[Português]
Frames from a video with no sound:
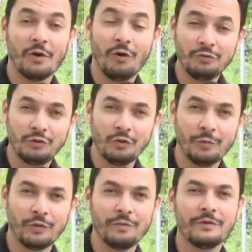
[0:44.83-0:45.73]

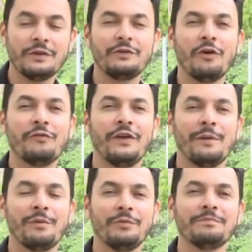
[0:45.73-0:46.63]
outubro,
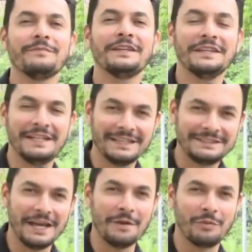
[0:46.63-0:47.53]
novembro e
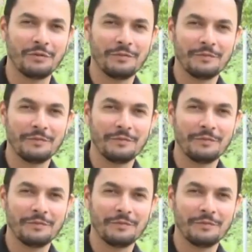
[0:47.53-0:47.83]
dezembro.